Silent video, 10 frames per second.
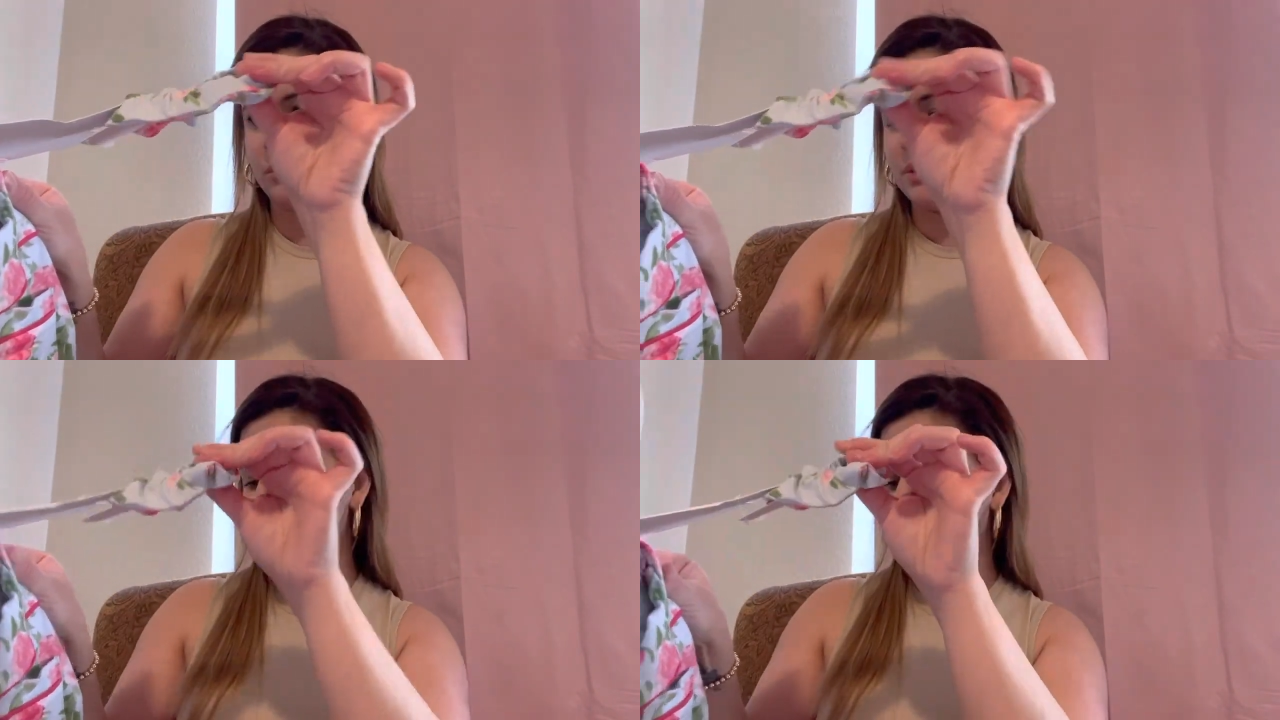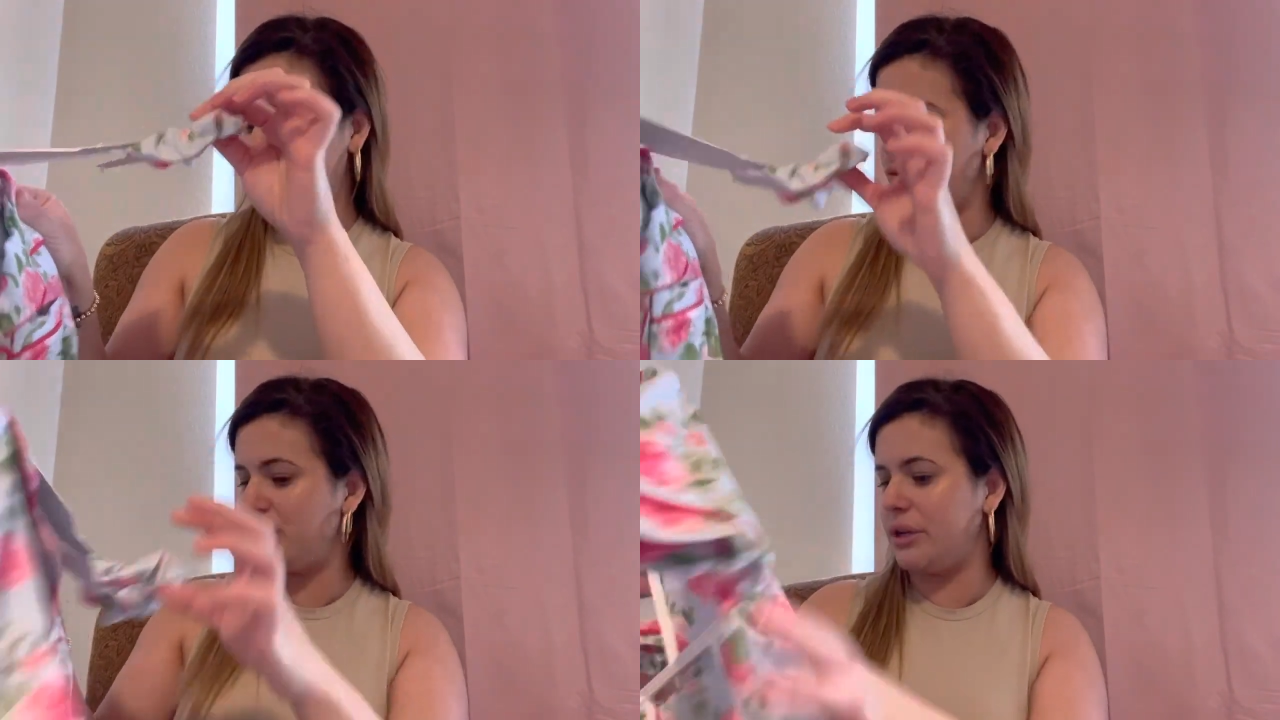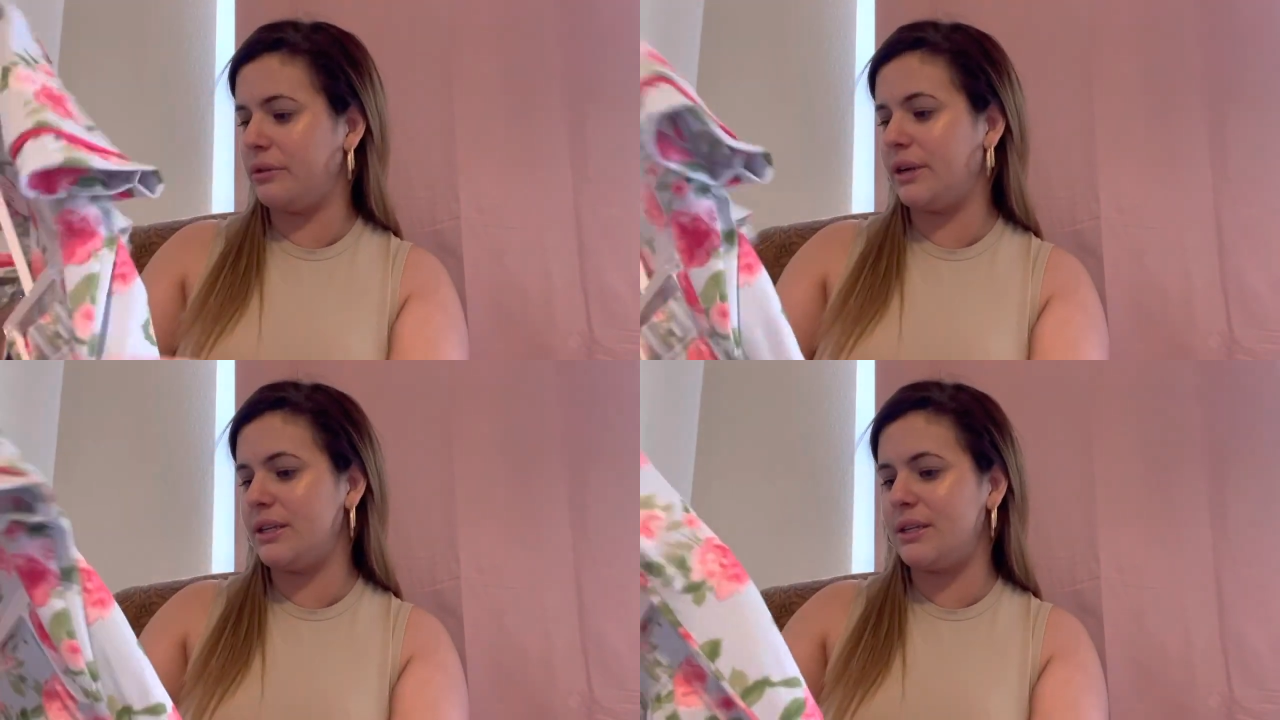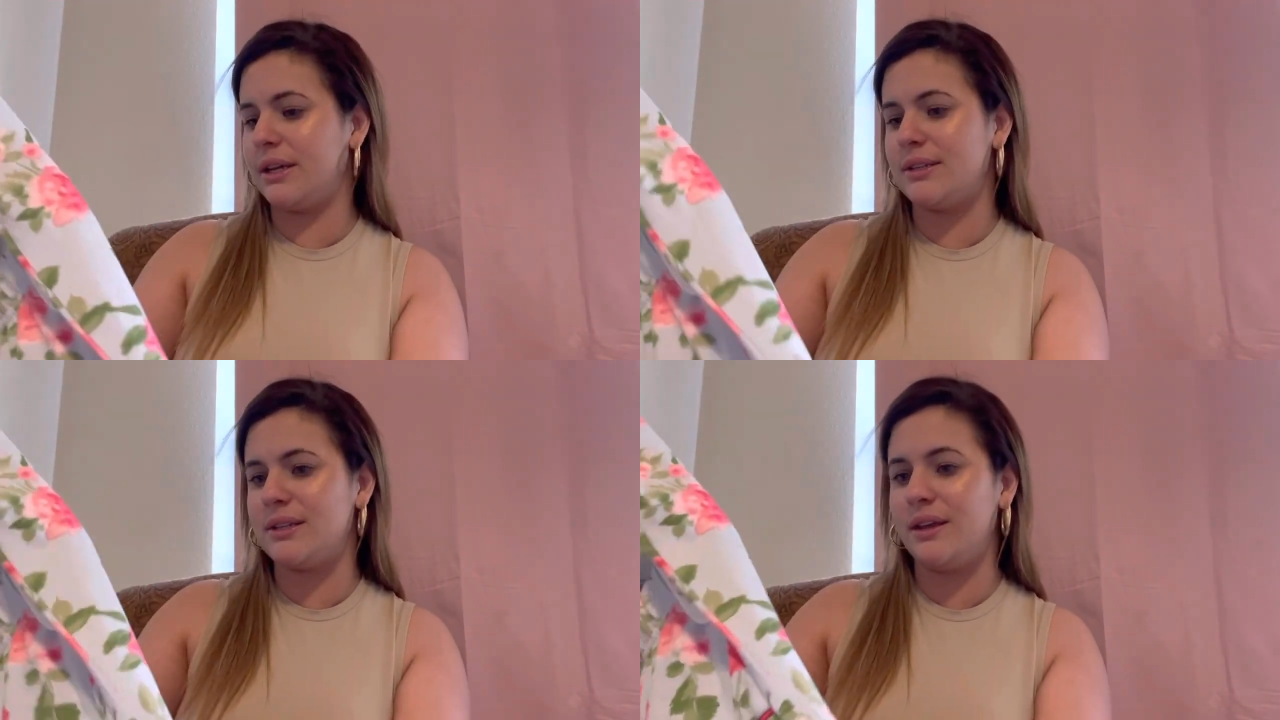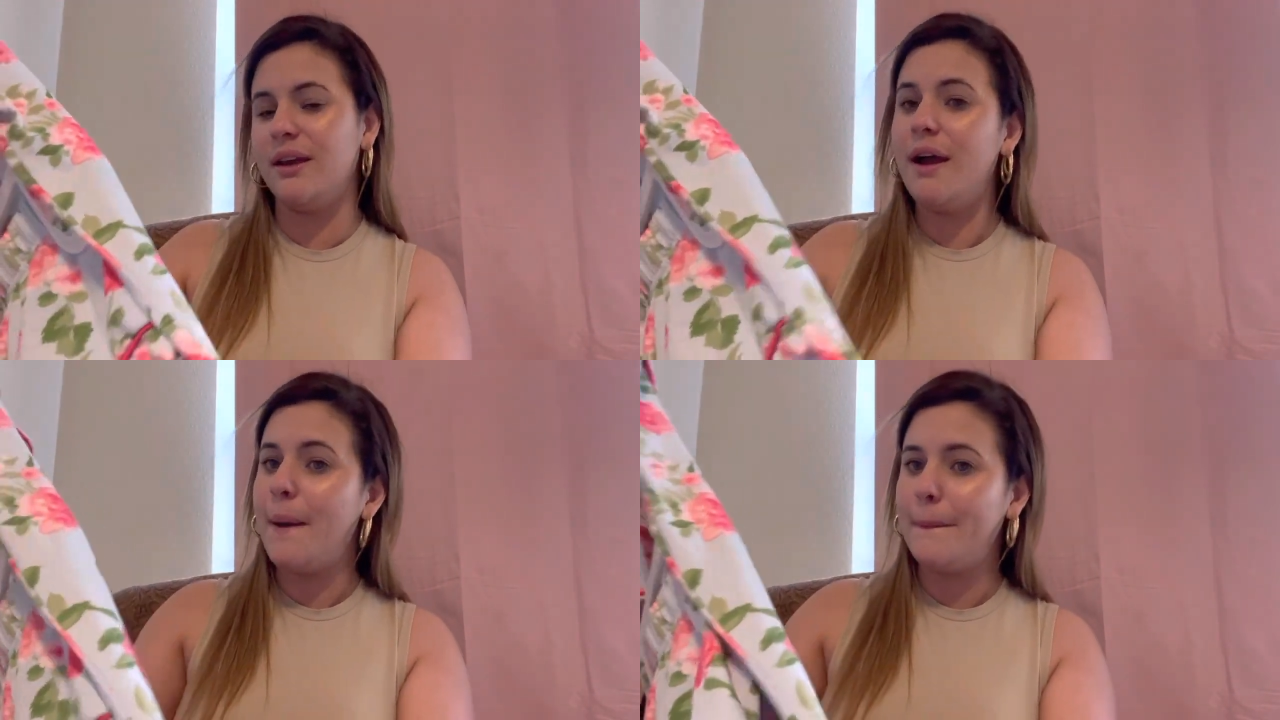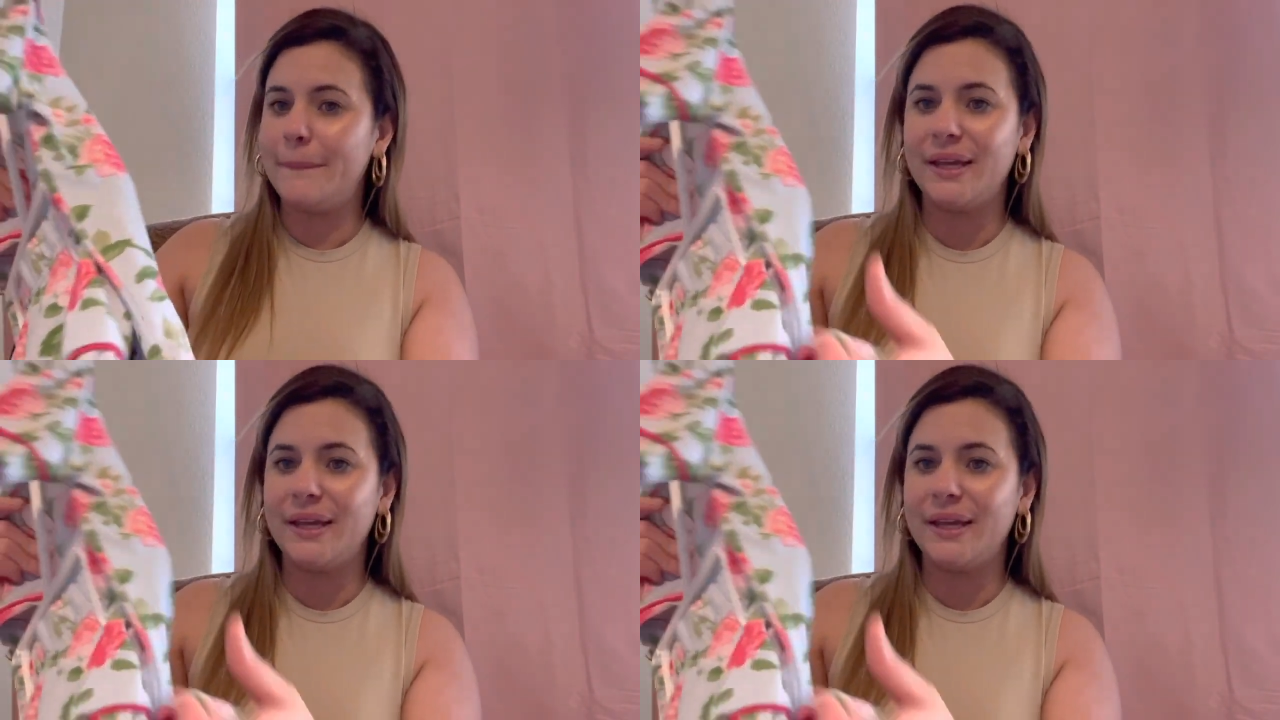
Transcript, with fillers: con un scrunchie, creo que le dicen así. Me